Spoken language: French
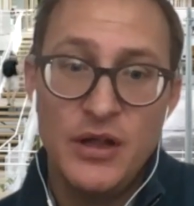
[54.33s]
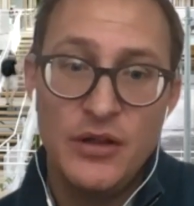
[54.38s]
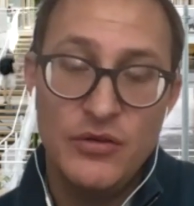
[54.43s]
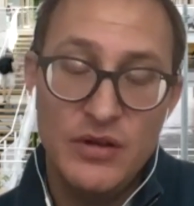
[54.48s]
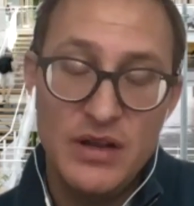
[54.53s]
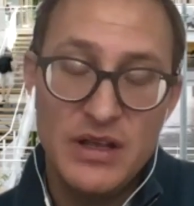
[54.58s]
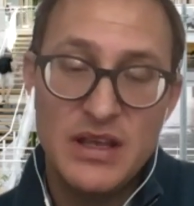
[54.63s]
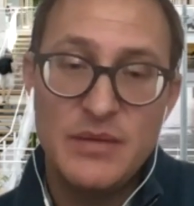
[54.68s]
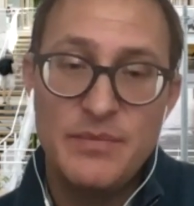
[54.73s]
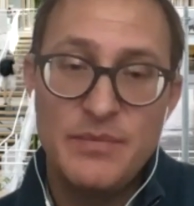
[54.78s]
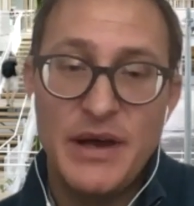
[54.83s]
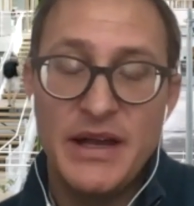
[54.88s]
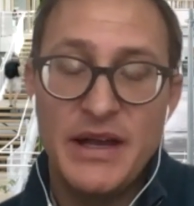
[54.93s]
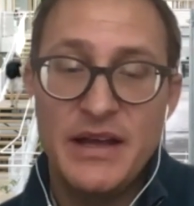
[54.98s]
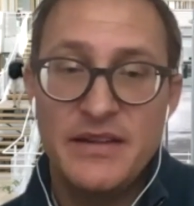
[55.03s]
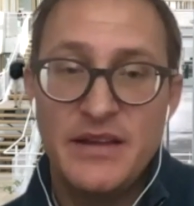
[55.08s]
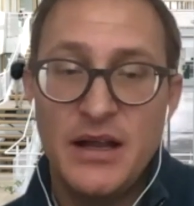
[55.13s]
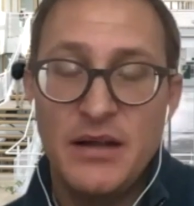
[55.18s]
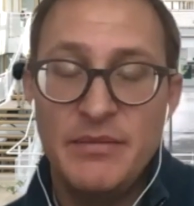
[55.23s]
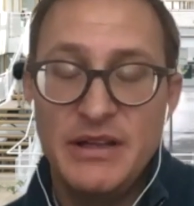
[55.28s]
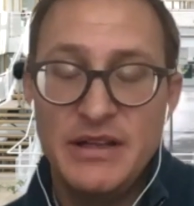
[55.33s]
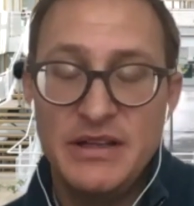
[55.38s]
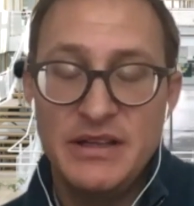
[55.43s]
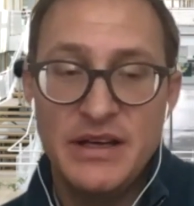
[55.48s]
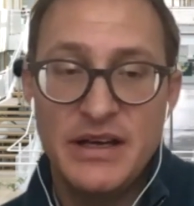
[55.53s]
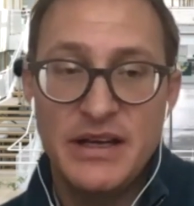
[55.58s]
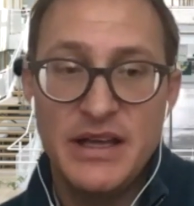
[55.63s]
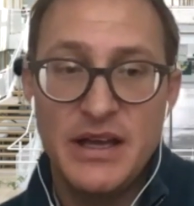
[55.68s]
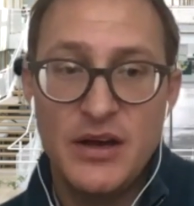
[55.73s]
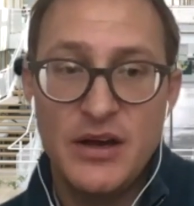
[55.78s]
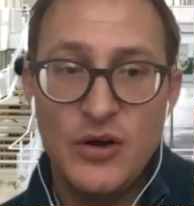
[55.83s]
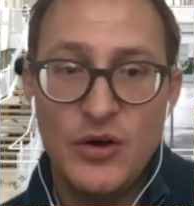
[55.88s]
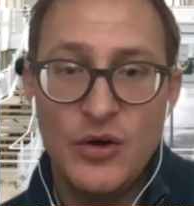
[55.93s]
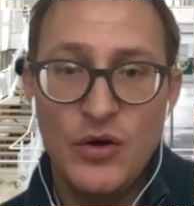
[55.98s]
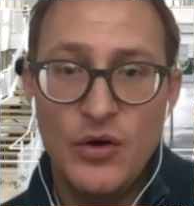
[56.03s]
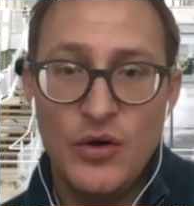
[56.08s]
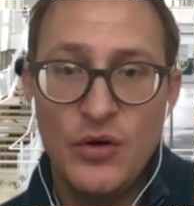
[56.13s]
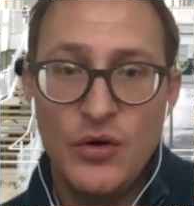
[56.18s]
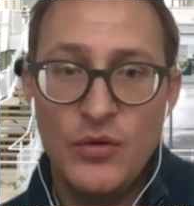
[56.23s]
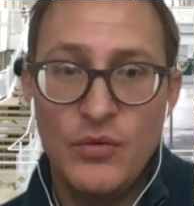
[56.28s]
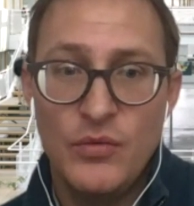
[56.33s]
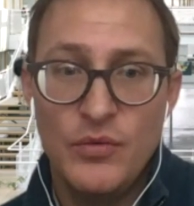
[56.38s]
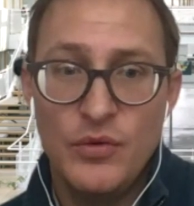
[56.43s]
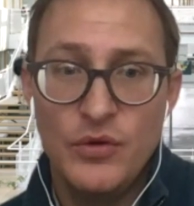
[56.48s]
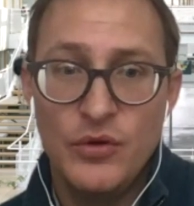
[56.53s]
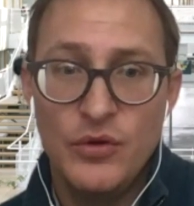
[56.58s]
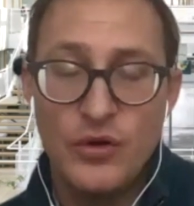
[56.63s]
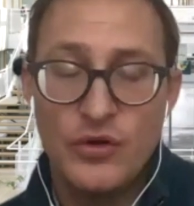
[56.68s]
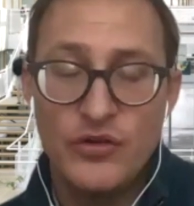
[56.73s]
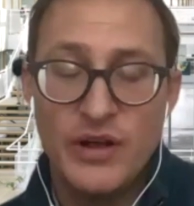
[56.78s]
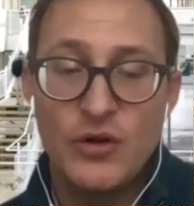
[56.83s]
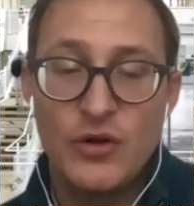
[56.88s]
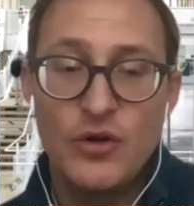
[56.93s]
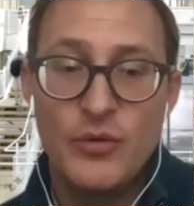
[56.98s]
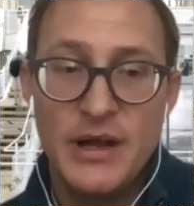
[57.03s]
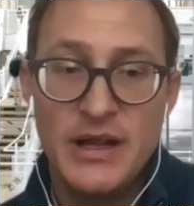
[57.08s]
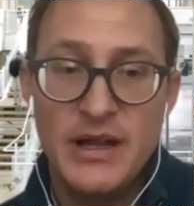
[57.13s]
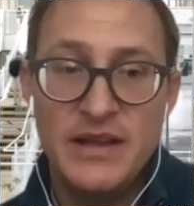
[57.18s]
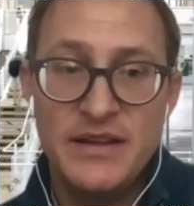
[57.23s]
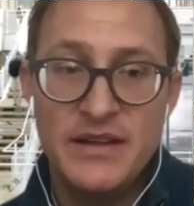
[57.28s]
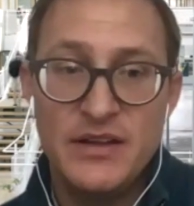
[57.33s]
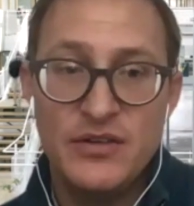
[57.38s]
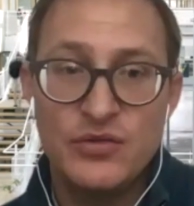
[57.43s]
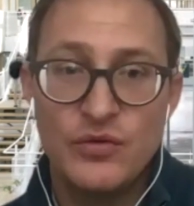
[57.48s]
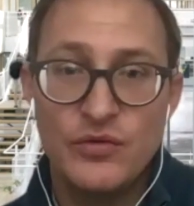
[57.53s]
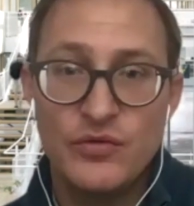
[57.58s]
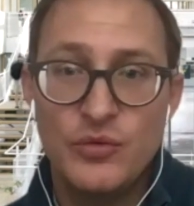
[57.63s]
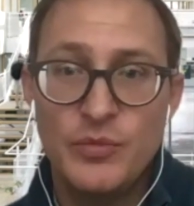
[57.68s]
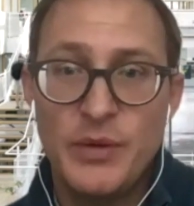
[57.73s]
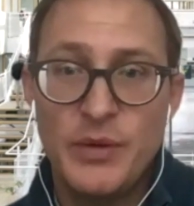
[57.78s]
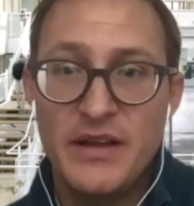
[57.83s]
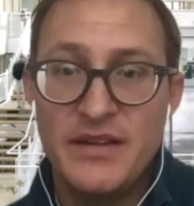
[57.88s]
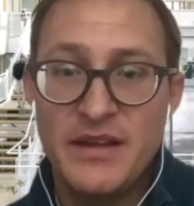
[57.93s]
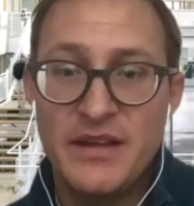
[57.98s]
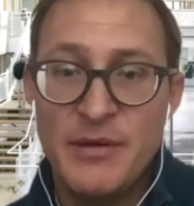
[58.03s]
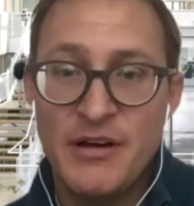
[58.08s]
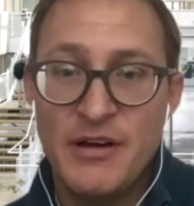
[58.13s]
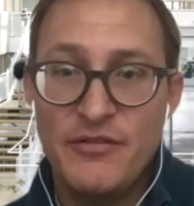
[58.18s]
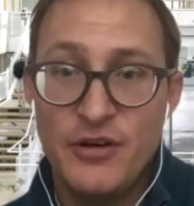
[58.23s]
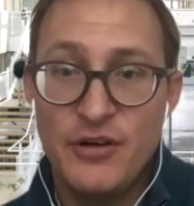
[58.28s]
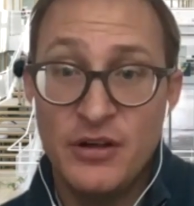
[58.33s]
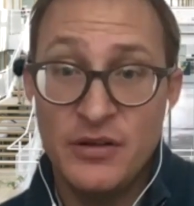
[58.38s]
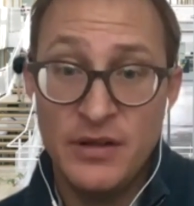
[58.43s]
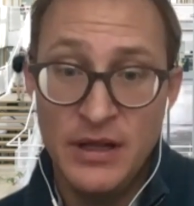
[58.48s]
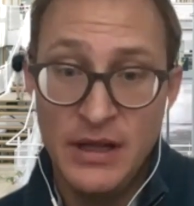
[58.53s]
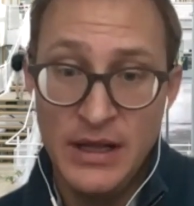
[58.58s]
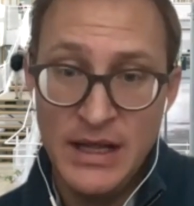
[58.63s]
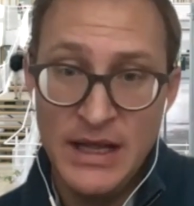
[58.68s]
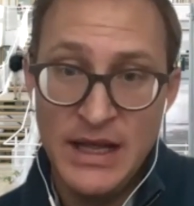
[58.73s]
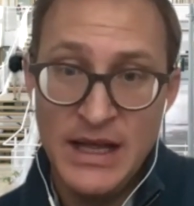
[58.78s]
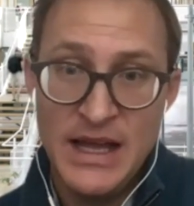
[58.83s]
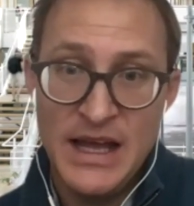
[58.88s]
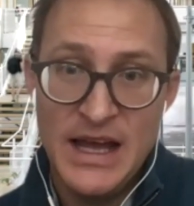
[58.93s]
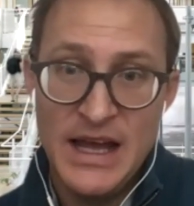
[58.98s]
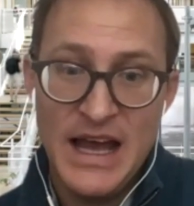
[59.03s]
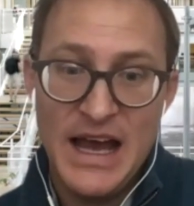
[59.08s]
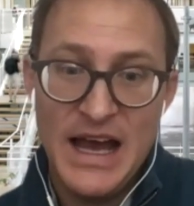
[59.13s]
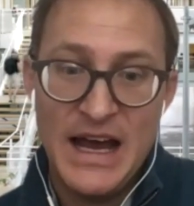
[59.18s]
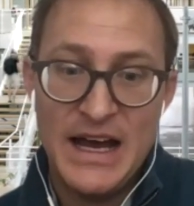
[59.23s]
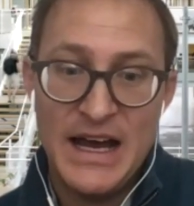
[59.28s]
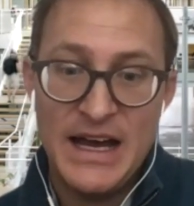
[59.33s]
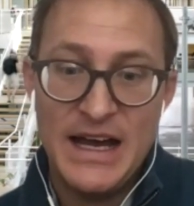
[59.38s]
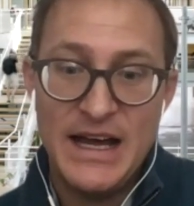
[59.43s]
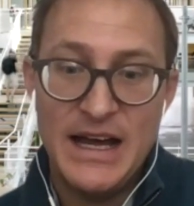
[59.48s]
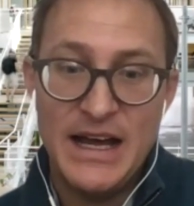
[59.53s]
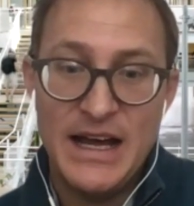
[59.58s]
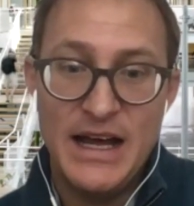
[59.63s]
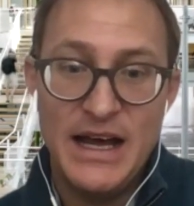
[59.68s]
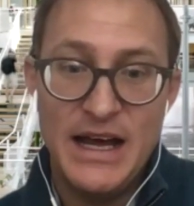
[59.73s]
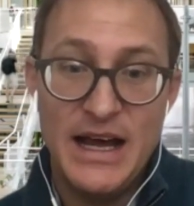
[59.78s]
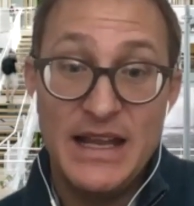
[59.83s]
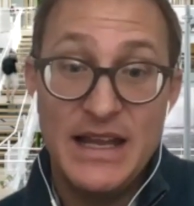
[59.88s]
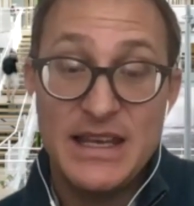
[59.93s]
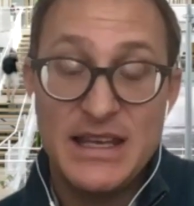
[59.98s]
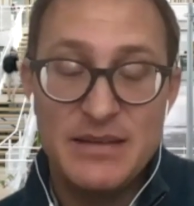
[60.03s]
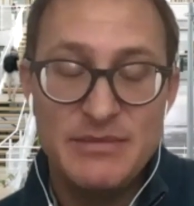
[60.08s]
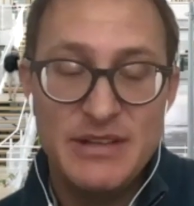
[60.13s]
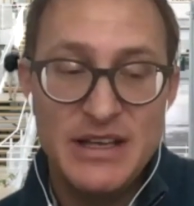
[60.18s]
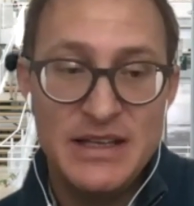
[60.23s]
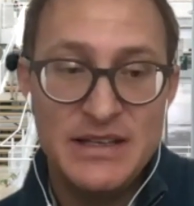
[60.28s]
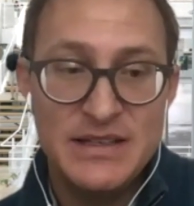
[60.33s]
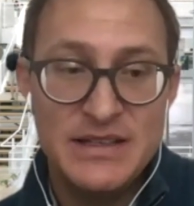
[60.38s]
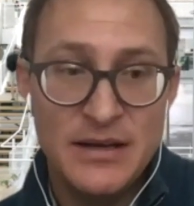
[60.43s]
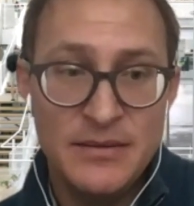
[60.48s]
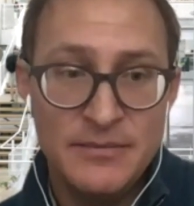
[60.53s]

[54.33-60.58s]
de l'équipe pariatale Medineria euh, dans sa globalité sont venus prêter main forte à, l'équipe d'Elisa